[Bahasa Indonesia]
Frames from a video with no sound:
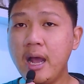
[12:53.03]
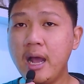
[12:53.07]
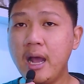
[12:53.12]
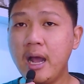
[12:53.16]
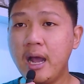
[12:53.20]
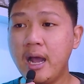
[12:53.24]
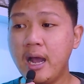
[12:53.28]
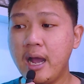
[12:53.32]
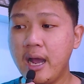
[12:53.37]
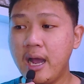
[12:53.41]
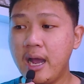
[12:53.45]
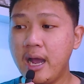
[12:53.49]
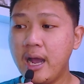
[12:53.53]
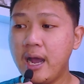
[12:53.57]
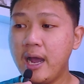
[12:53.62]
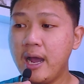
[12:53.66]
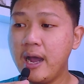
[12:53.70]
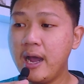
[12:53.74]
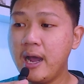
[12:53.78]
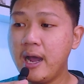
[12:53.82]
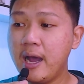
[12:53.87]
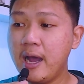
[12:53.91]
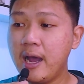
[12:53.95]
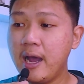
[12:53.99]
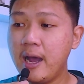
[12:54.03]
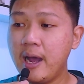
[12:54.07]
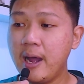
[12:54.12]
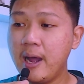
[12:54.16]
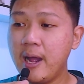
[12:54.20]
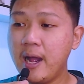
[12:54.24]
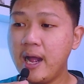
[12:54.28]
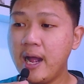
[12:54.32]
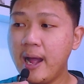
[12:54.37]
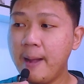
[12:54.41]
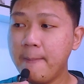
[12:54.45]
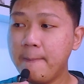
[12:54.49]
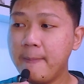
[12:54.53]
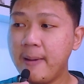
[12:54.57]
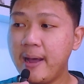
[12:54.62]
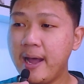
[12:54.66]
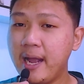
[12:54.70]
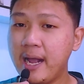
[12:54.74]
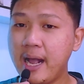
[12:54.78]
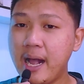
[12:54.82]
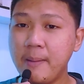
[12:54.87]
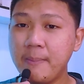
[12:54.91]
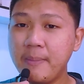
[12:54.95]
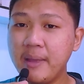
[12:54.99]
uh, apa
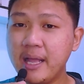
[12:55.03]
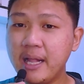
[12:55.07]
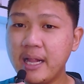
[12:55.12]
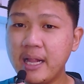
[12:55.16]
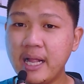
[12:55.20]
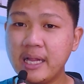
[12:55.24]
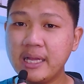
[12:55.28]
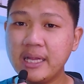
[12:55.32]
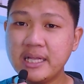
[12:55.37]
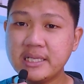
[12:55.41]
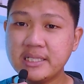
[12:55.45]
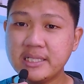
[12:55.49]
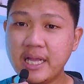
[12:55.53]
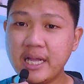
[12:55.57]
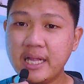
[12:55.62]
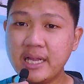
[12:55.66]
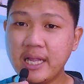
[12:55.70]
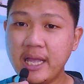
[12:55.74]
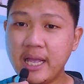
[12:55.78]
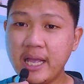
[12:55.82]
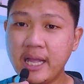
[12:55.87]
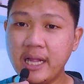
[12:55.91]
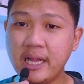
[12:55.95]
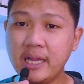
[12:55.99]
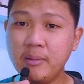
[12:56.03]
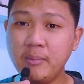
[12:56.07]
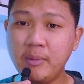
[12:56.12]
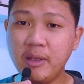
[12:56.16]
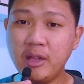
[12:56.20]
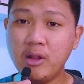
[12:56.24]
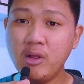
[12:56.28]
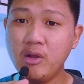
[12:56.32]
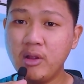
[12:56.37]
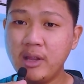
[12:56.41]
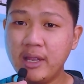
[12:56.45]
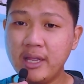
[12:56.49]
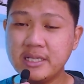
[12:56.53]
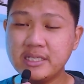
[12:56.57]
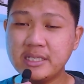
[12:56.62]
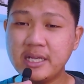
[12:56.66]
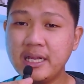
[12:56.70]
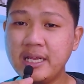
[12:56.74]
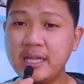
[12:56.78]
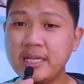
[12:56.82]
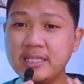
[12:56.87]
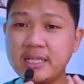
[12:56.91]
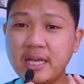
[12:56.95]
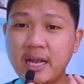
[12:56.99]
kamera DSLR mirrorless
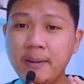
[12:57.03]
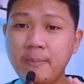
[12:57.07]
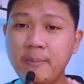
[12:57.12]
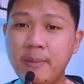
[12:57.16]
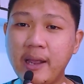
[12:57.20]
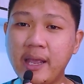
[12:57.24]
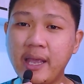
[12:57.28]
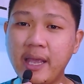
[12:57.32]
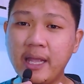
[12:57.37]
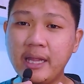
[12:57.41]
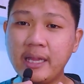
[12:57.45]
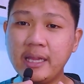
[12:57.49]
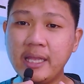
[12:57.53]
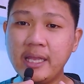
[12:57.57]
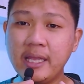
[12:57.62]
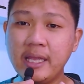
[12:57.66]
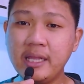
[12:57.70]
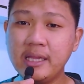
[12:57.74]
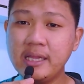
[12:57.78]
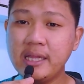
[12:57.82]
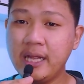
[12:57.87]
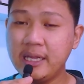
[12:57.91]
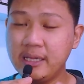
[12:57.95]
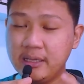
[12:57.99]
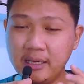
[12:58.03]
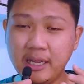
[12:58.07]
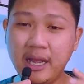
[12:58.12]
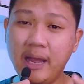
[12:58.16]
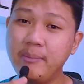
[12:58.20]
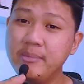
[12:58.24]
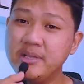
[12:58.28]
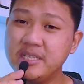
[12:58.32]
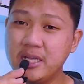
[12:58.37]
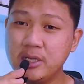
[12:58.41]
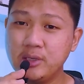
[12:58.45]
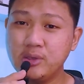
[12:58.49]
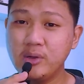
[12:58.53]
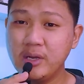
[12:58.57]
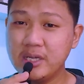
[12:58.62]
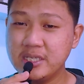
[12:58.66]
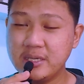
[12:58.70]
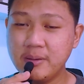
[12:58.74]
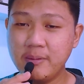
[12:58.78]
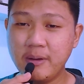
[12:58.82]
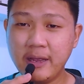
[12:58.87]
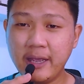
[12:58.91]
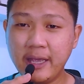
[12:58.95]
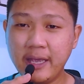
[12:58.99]
kalian jangan pakai ini dan nggak bisa juga
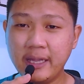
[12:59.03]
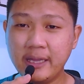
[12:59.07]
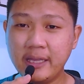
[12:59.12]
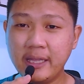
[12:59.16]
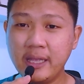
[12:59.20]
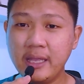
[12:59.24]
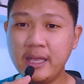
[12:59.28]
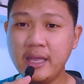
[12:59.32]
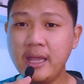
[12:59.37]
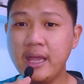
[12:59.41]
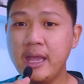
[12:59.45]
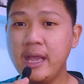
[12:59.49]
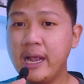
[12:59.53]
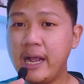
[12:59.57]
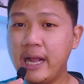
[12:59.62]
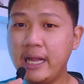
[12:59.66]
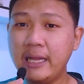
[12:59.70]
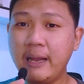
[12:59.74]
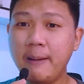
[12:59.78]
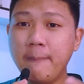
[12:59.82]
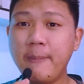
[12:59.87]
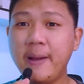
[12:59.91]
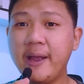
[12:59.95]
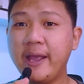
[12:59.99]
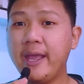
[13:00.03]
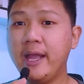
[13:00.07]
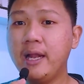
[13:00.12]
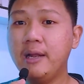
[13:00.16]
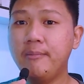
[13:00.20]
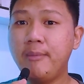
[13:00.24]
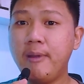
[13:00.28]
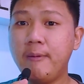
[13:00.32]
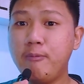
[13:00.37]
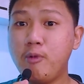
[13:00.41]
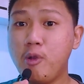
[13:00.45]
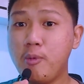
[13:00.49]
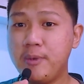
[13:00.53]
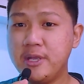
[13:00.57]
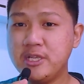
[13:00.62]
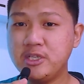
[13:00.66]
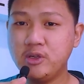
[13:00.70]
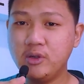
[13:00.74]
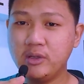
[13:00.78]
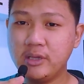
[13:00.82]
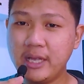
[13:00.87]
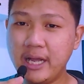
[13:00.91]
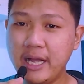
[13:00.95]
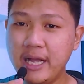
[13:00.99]
sih pakai ini kalian pakai yang lebih
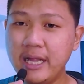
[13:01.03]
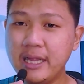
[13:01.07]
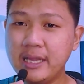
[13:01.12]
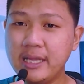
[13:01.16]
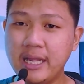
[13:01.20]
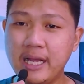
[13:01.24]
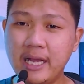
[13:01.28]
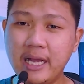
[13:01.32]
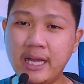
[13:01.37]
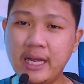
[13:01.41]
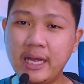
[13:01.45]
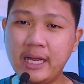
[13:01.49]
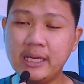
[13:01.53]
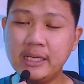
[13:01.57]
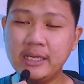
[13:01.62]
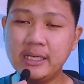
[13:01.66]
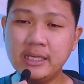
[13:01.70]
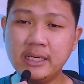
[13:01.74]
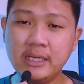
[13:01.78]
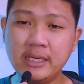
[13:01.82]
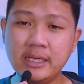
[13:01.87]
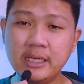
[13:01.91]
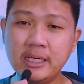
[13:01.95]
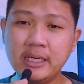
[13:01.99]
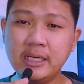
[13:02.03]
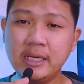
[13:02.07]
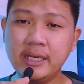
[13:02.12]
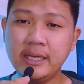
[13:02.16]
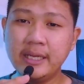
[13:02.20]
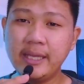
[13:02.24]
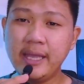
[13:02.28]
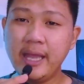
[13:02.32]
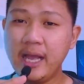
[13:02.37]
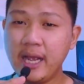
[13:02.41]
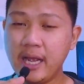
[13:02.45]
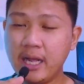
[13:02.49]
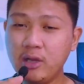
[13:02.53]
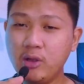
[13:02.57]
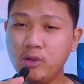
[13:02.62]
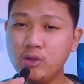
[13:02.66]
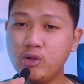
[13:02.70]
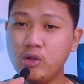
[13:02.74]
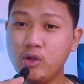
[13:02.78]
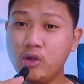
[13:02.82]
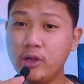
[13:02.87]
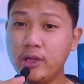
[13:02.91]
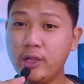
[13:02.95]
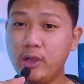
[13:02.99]
profesional dan ya kalau
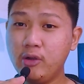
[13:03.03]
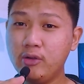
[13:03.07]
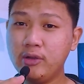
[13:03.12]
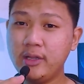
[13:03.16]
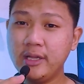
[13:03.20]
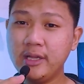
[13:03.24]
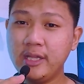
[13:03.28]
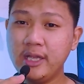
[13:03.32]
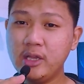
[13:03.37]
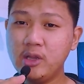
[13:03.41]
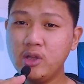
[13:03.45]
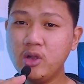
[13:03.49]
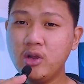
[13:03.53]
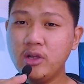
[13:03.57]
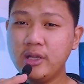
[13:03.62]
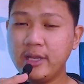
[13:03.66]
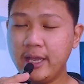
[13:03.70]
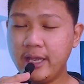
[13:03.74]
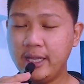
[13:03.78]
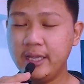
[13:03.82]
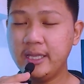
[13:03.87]
untuk konten-konten TikTok nah